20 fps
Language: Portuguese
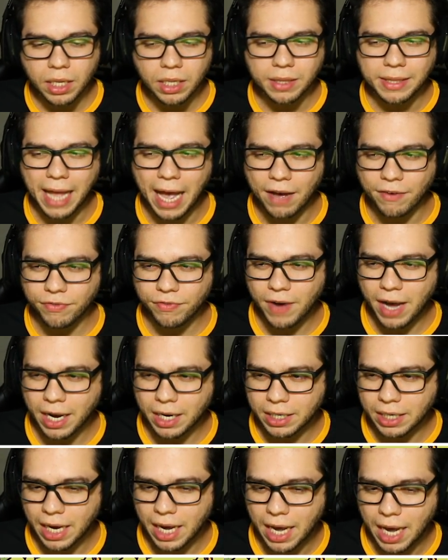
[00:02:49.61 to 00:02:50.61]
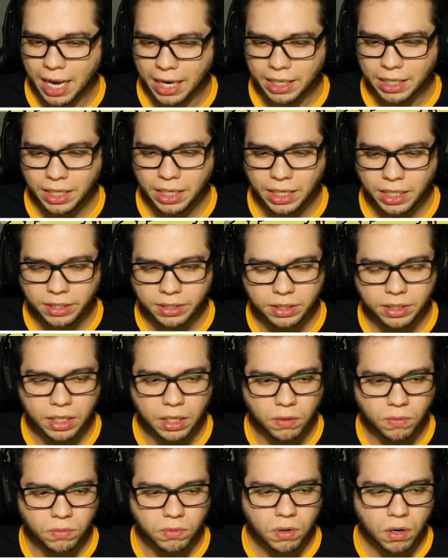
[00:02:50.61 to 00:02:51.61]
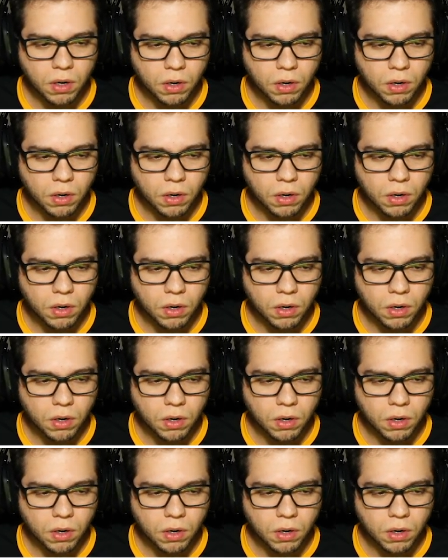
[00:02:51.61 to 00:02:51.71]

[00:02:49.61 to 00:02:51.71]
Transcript: Tá, a faca aqui então.